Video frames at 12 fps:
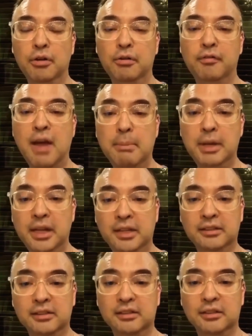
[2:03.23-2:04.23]

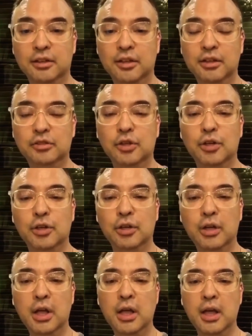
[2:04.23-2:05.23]
families. No? So,
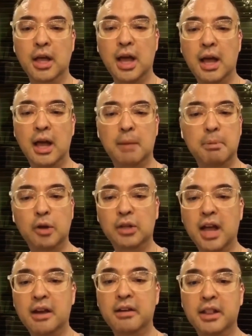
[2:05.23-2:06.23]
uh, about
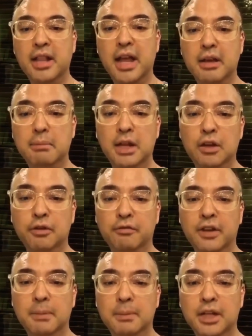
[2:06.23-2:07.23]
109 million
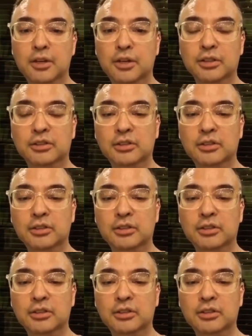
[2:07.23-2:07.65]
Filipinos.